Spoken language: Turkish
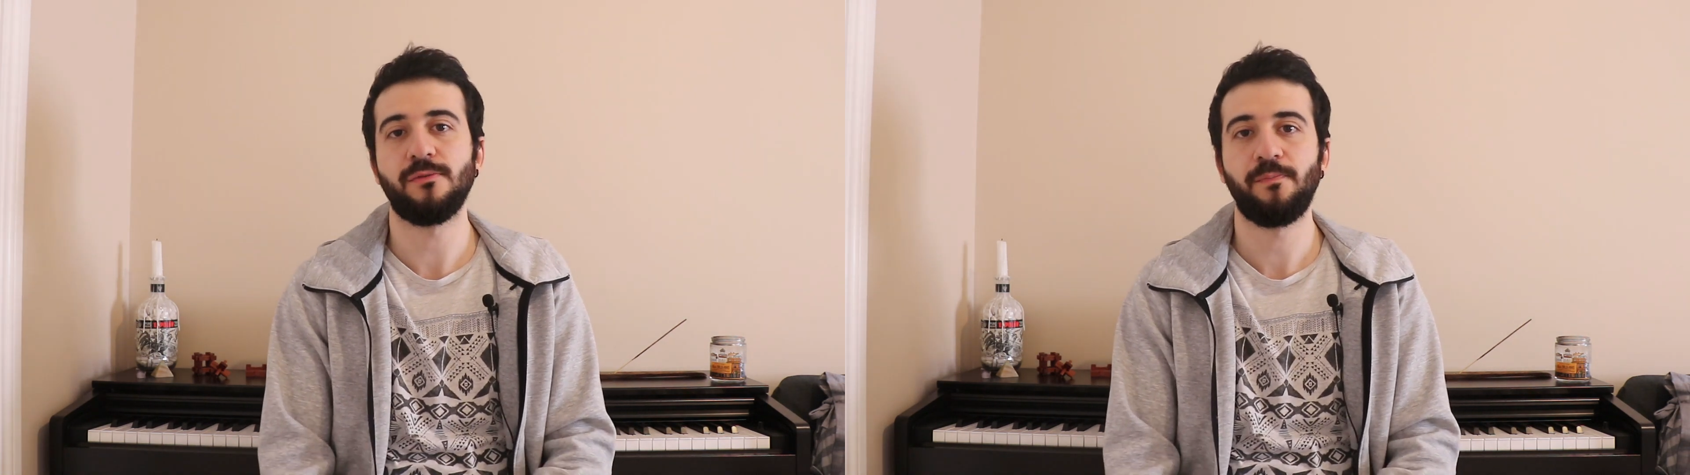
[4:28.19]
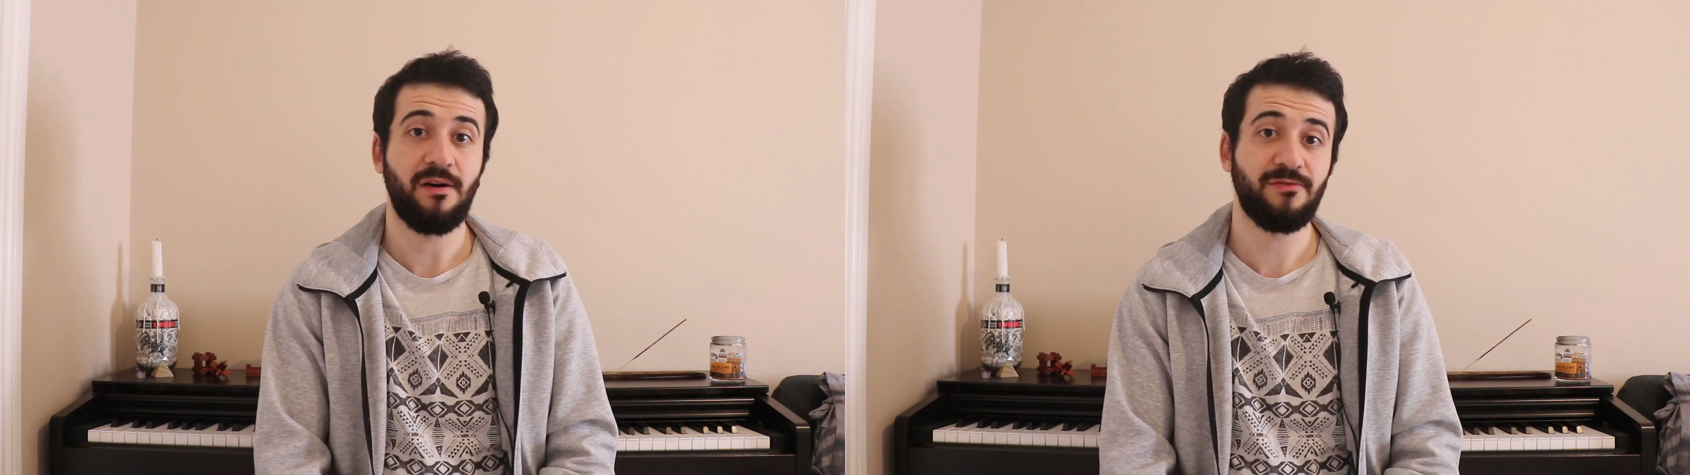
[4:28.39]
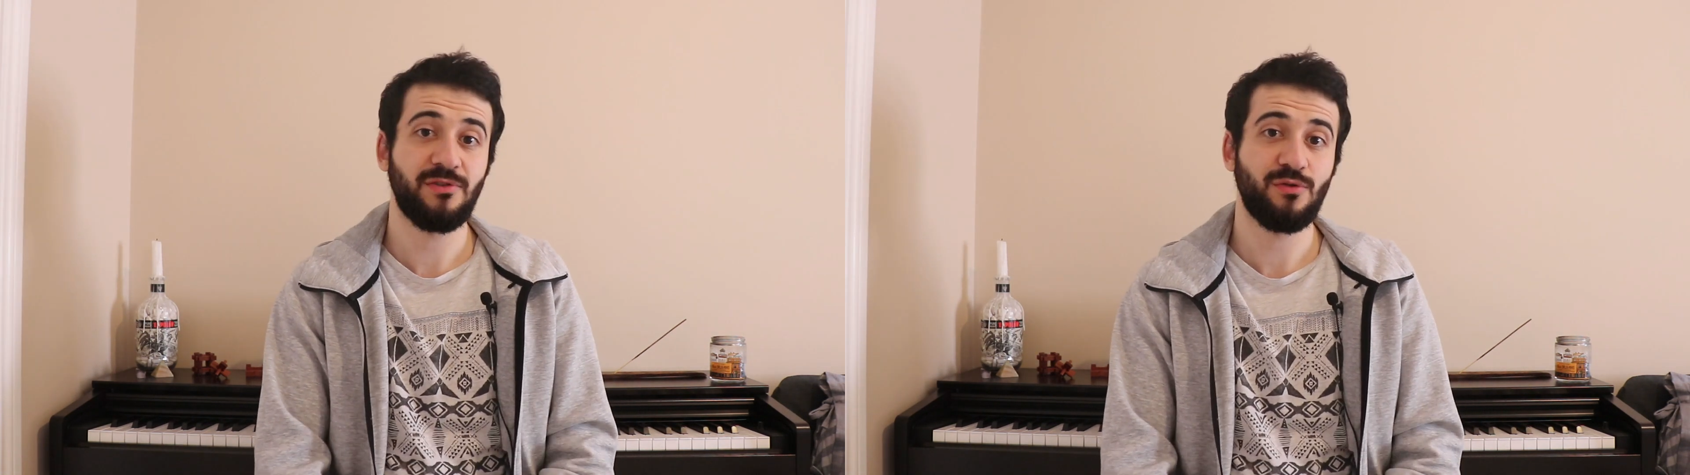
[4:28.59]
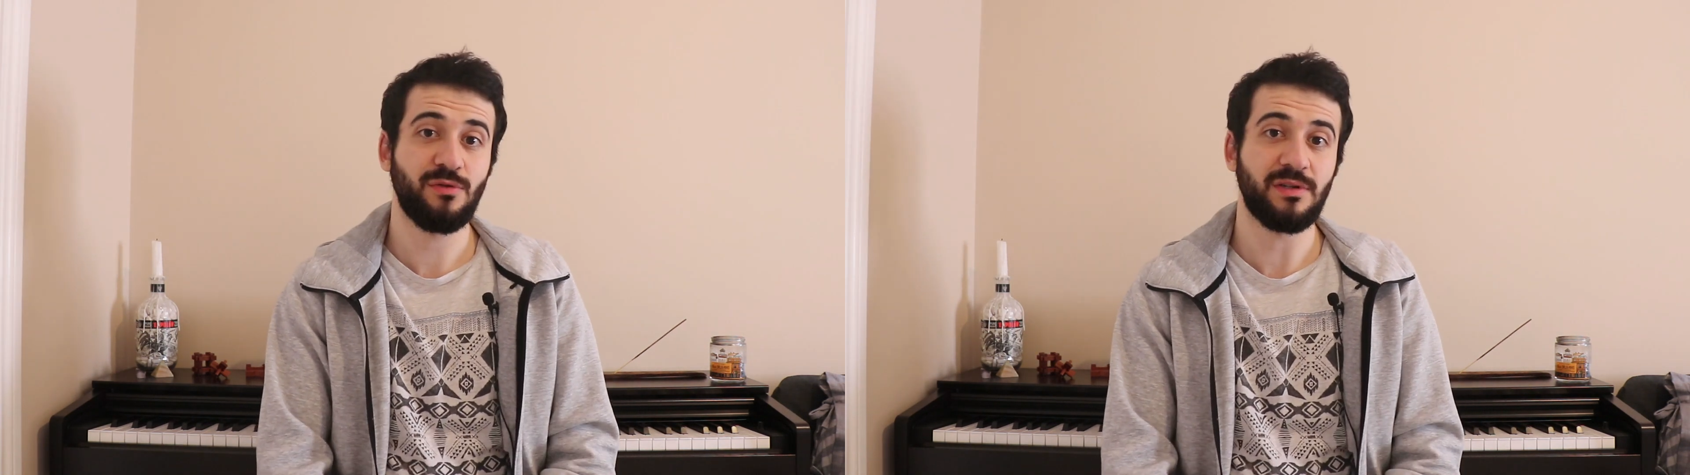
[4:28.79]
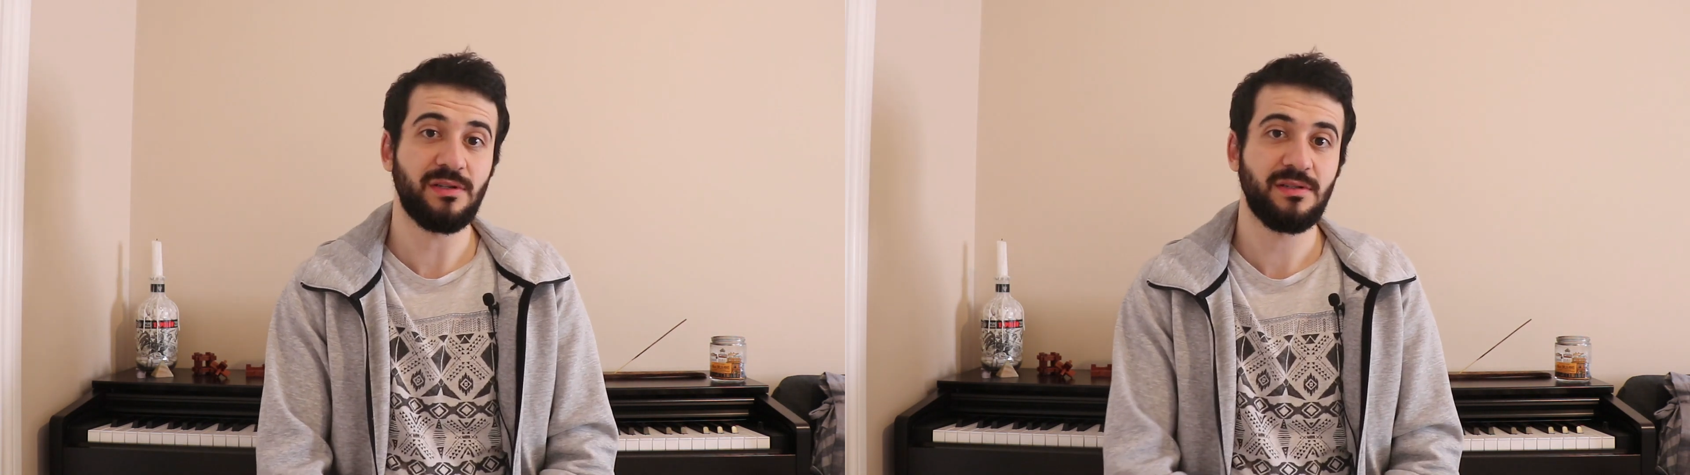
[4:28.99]
Hafta
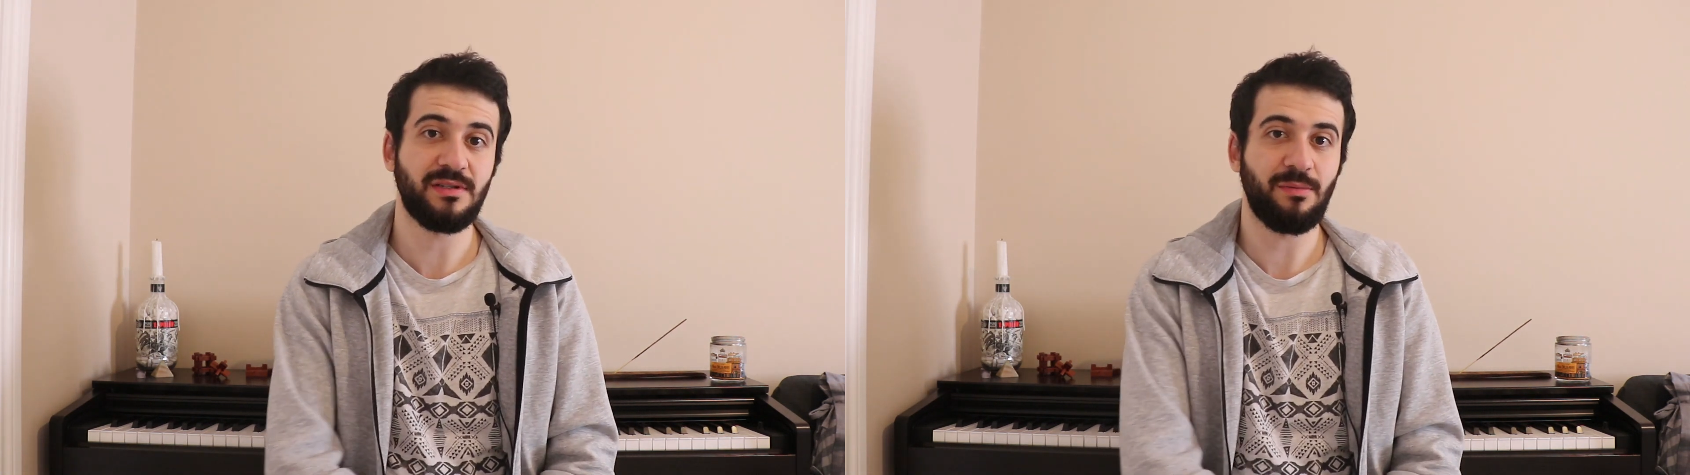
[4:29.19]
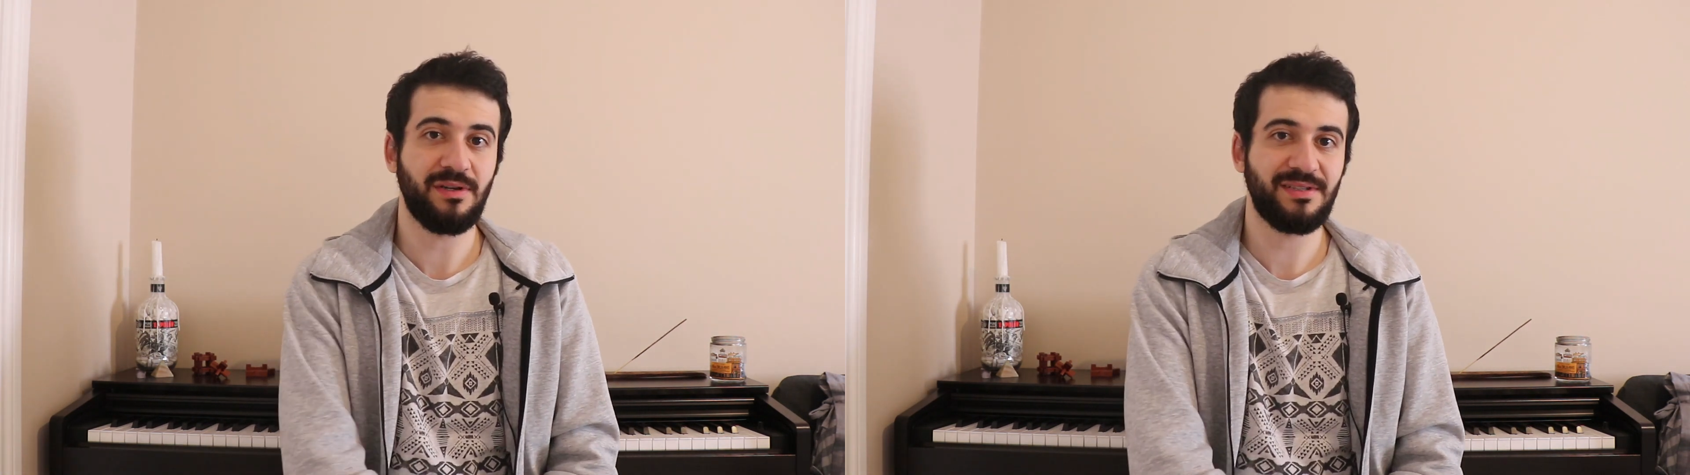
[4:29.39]
sonları sabah